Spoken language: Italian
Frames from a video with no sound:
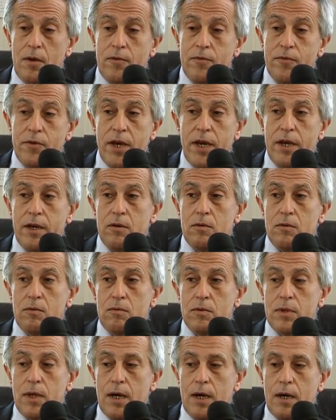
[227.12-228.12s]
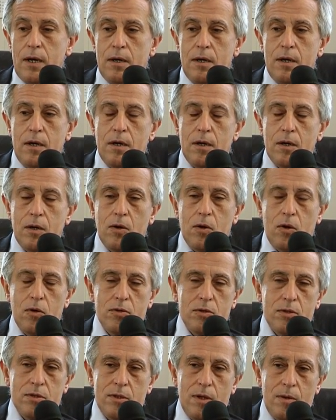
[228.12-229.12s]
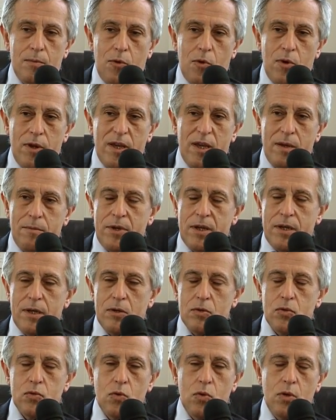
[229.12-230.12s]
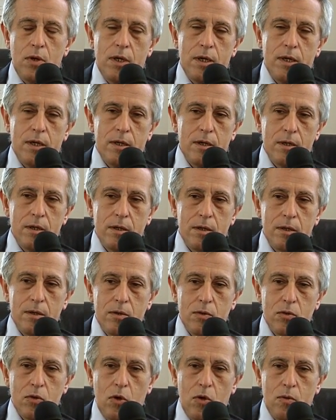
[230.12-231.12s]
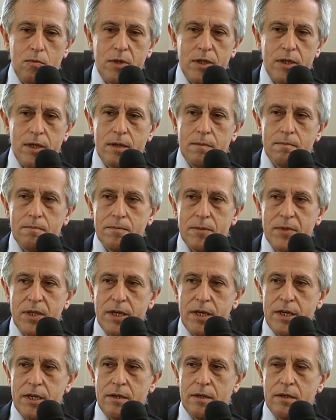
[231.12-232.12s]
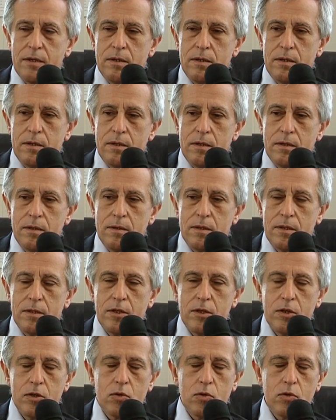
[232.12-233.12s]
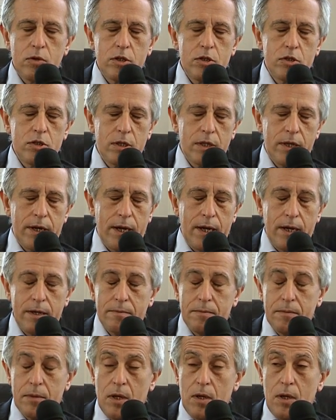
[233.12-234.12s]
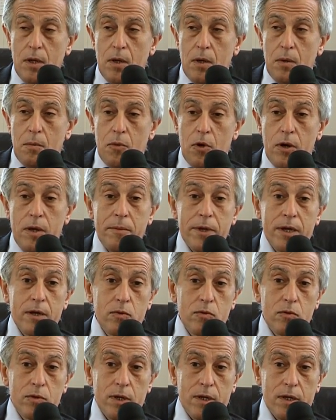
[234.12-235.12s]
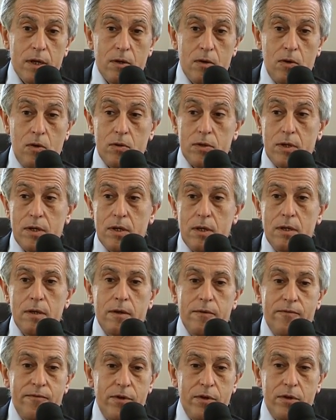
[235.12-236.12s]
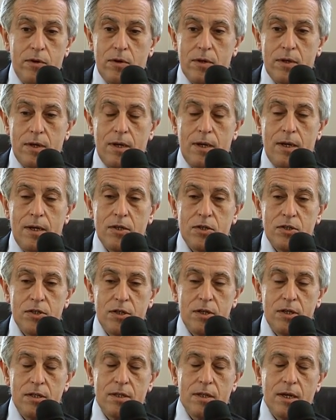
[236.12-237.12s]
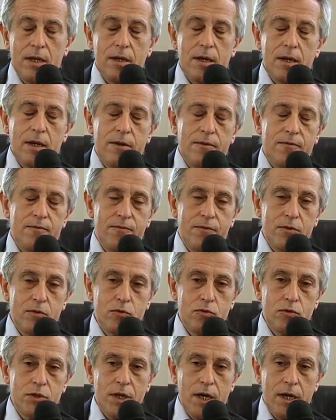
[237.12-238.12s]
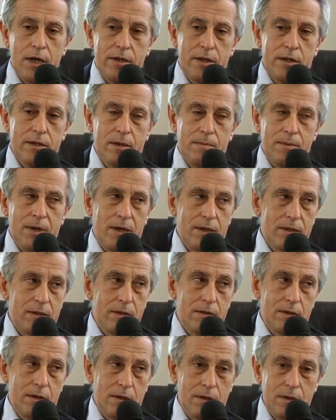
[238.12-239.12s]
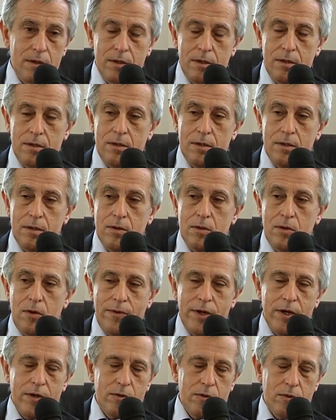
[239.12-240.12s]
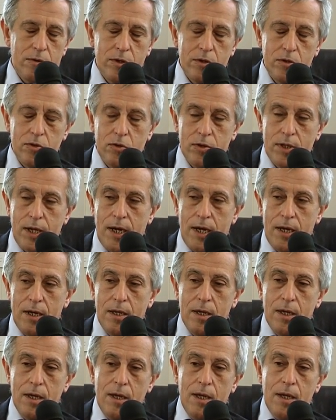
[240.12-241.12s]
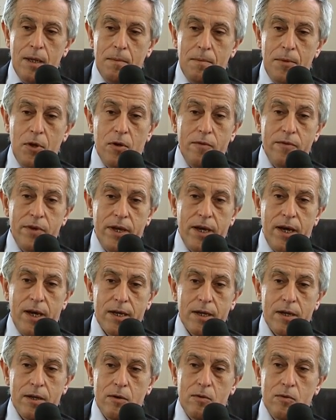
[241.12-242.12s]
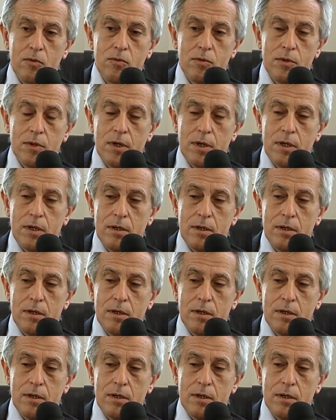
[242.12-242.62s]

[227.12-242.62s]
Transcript: Vi è una uh, grossa polemica sulle eh, nomine dei eh, direttori generali. Polemica dovuta a che cosa? Che è vero che la scelta è fiduciaria da parte del eh, governo regionale, però vi è anche un